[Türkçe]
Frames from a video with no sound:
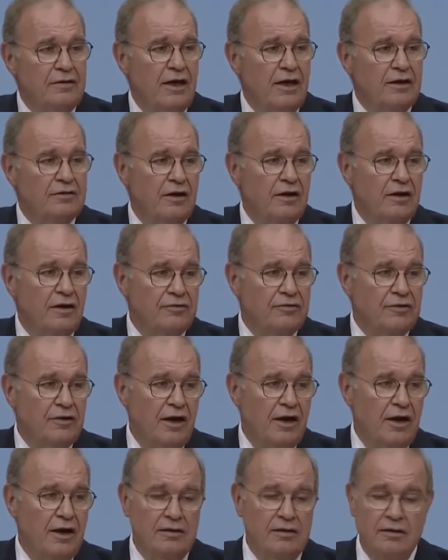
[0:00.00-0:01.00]
diğer
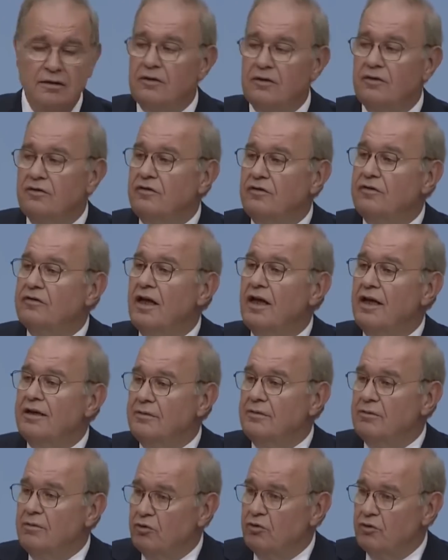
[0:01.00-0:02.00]
tarafta
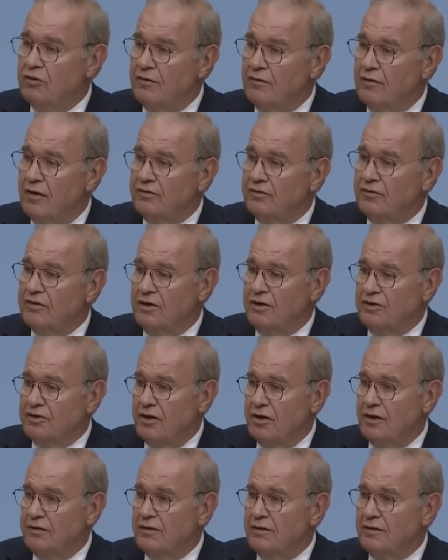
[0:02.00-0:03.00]
sizler gibi mütevazi
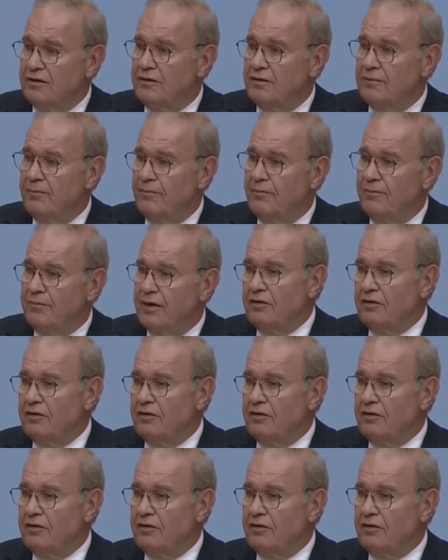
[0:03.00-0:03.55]
yaşayanlar.